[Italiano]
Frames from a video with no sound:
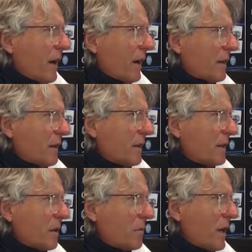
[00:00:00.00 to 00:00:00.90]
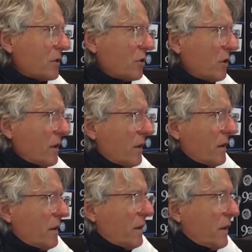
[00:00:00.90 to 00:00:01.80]
eh, determinazione
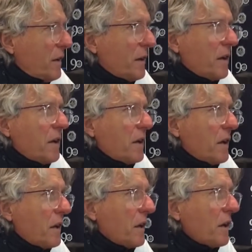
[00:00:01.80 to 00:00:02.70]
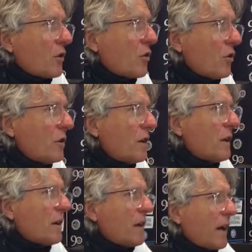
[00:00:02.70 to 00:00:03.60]
e con
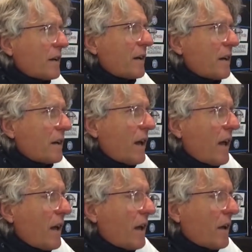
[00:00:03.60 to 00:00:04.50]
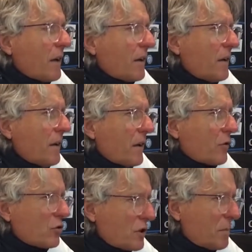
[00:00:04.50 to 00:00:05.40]
eh, anche la
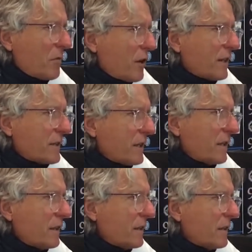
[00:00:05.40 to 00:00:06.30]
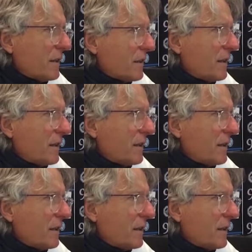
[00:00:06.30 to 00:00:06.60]
consapevolezza di,